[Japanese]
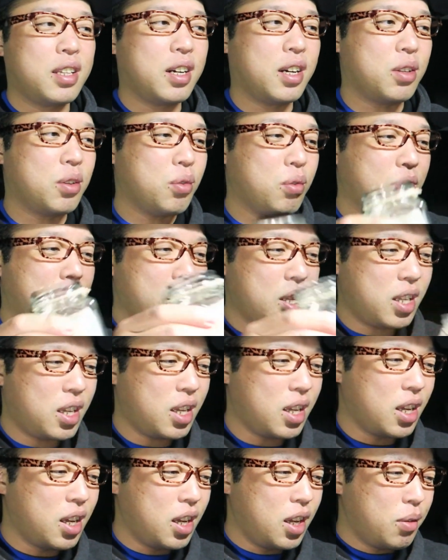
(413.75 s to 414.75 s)
だからどっか
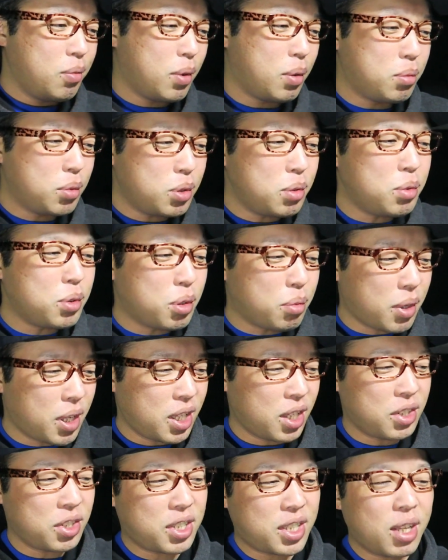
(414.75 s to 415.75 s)
に、ムーブの
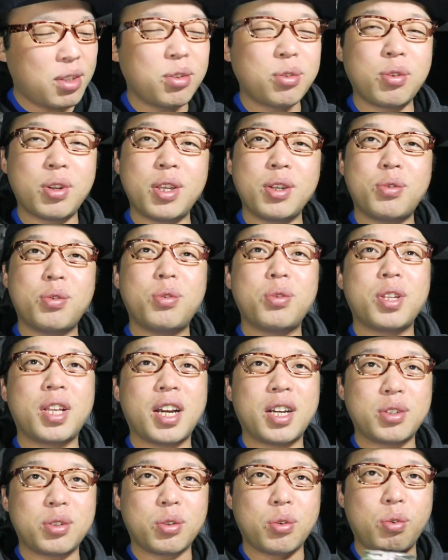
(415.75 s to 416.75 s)
場合は下の
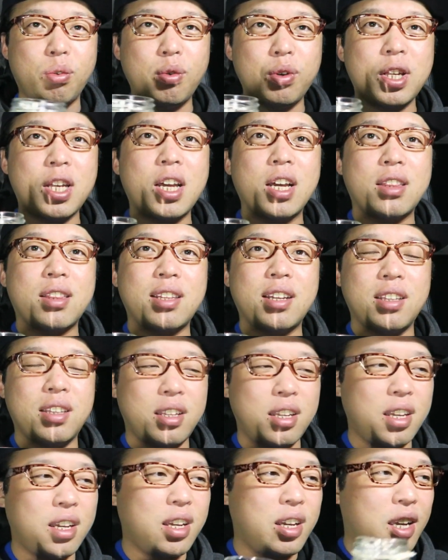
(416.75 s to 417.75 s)
ドリンクホルダーがちょっと大きかった
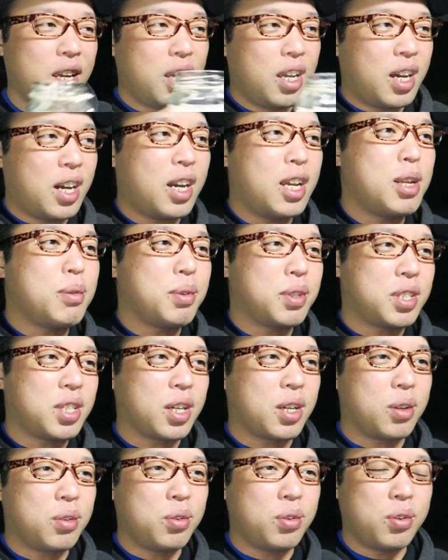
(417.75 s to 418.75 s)
んで入りまし
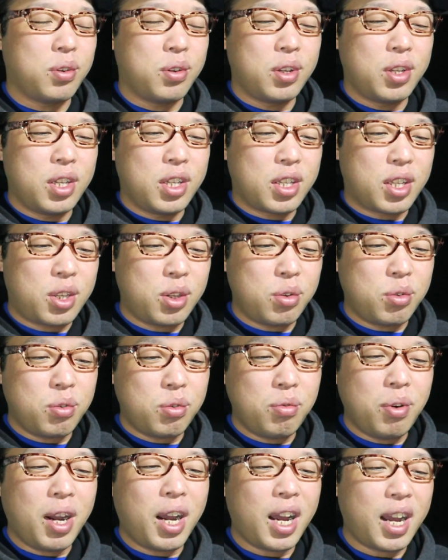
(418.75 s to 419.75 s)
たけど、基
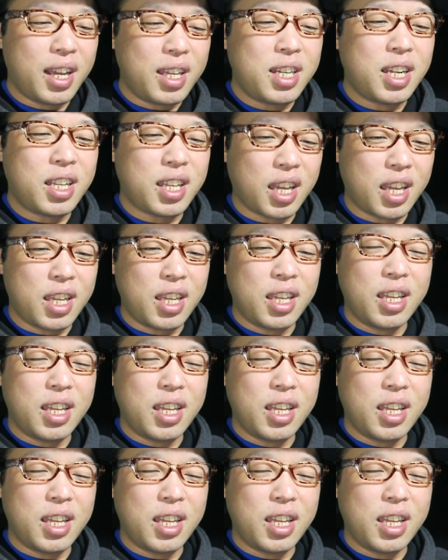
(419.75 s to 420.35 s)
本は入らな